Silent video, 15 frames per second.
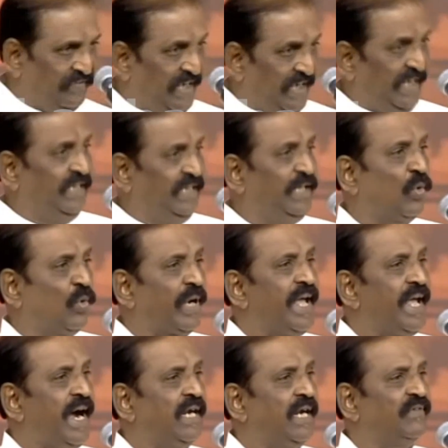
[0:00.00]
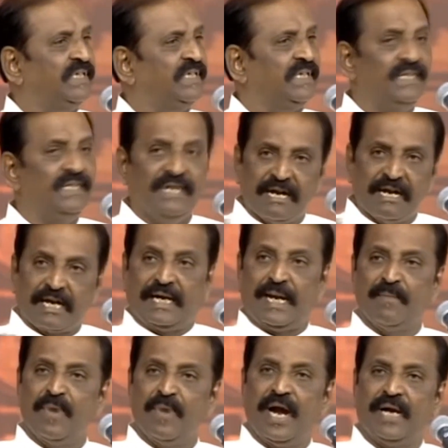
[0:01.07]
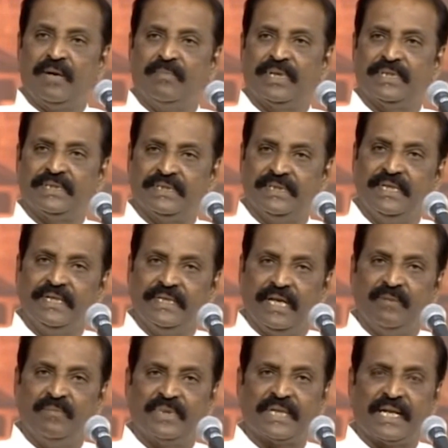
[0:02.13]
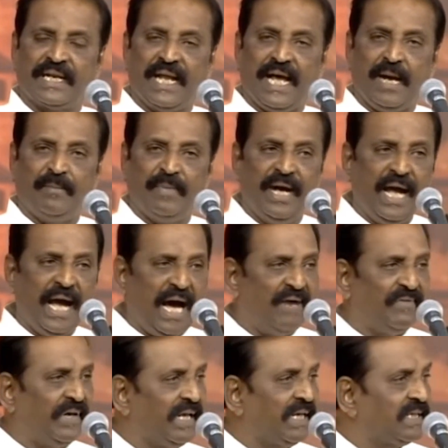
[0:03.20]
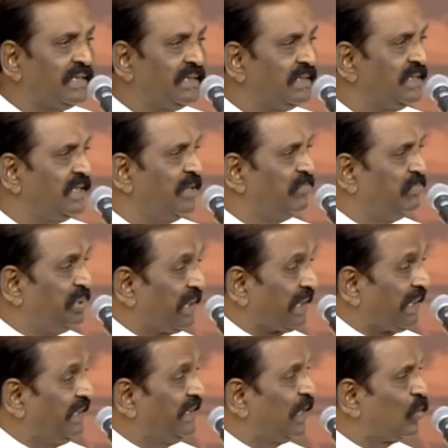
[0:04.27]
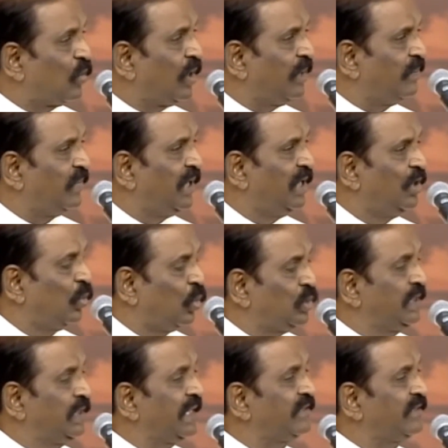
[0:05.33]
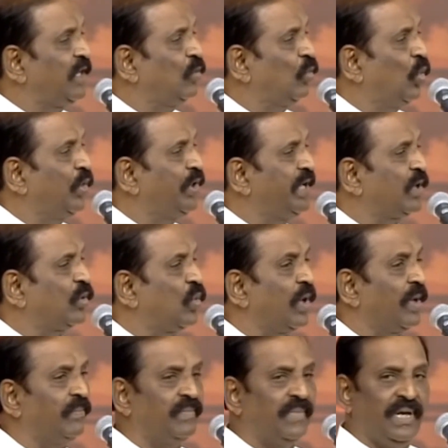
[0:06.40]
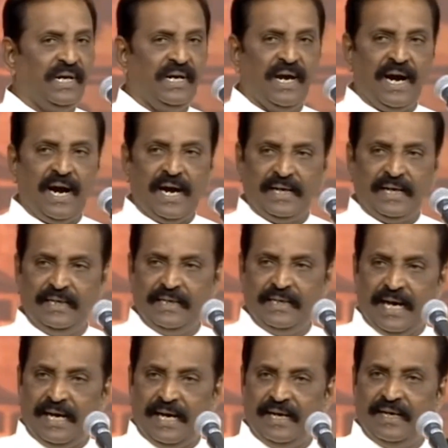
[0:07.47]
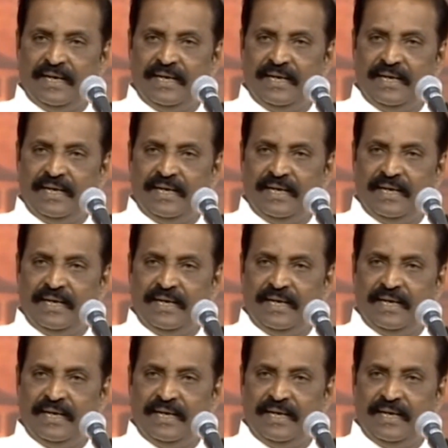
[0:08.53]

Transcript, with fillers: விரிந்து உரையாடுவது களம் காண்பது என்பதெல்லாம் அவருக்கு பிறந்த குணம் உதிரத்தி ஊறிய குணம் அண்ணா